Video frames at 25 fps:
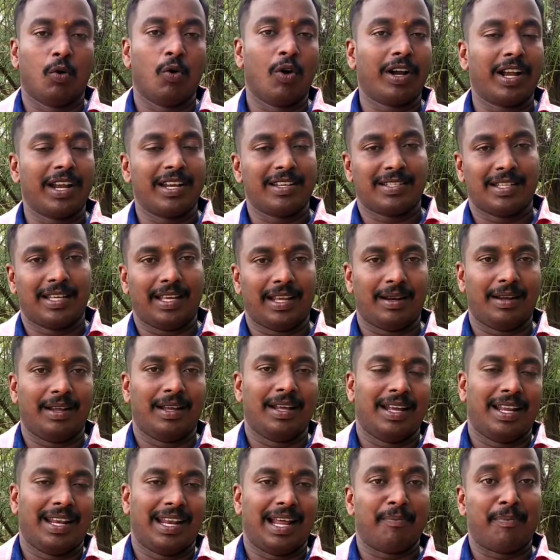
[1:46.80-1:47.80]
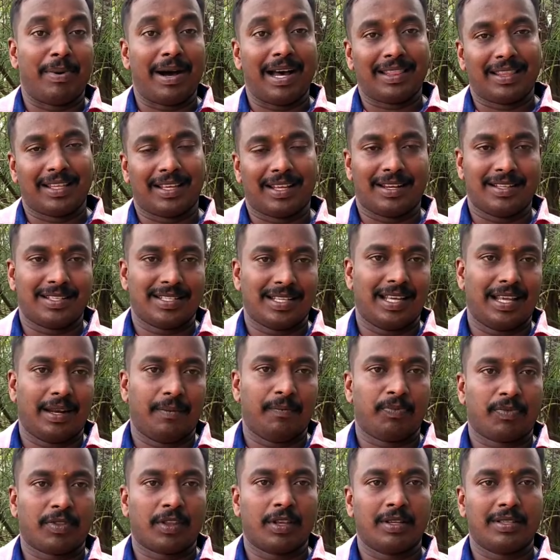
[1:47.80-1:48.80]
ஓகே சார் நான் பார்த்துக்கிறேன் சார்
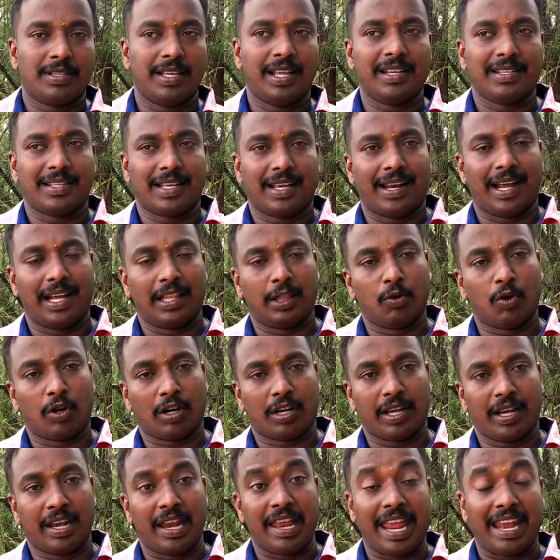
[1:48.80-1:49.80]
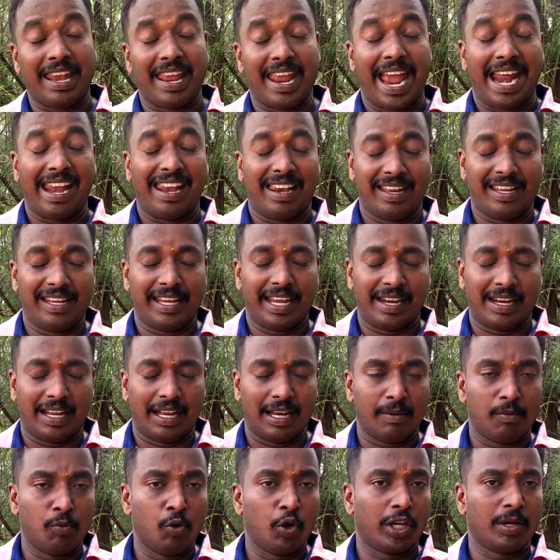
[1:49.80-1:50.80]
சரி சார் நான் இந்த ஒர்க்கை என்ன
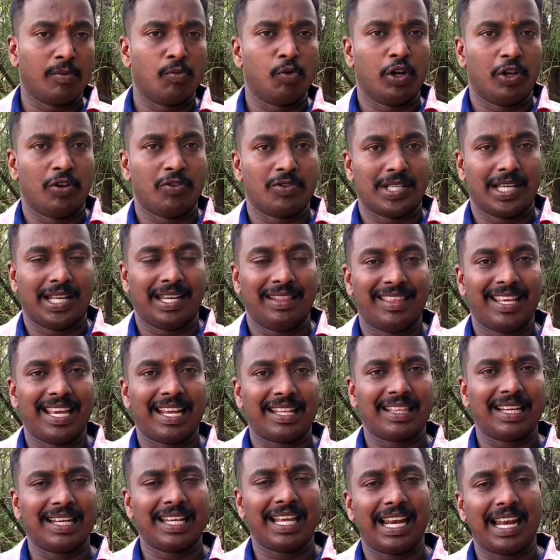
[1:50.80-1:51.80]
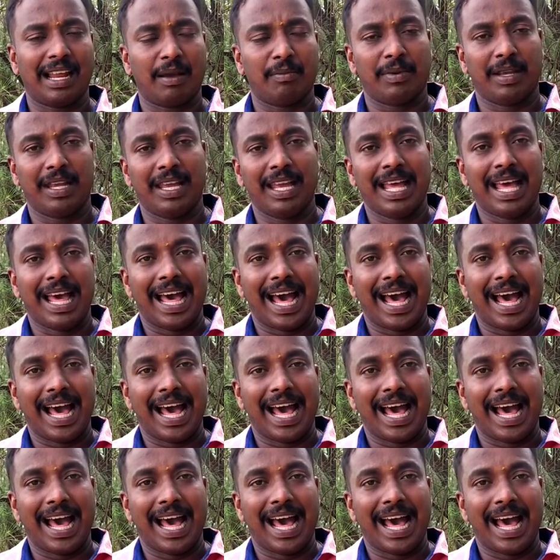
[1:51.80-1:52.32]
என்னால் முடிக்க முடியும் சார் இந்த இடத்துல எல்லாமே